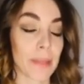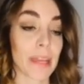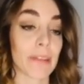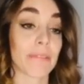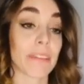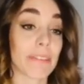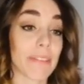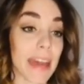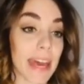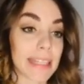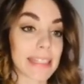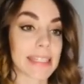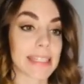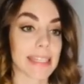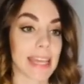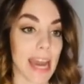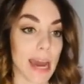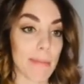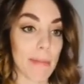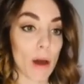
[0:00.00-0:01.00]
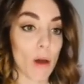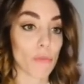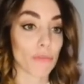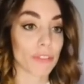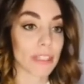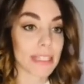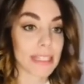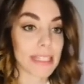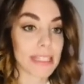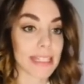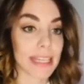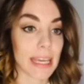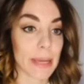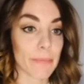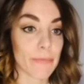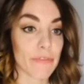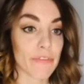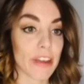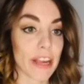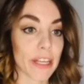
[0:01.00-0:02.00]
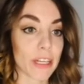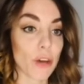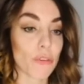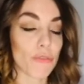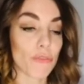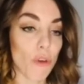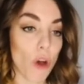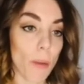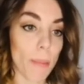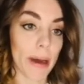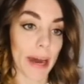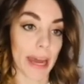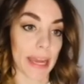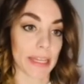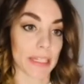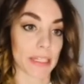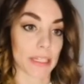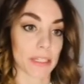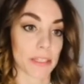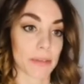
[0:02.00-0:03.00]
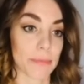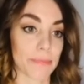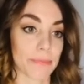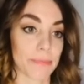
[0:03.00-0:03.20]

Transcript: Wie werden Sie aber auf diese Themenfelder vorbereitet?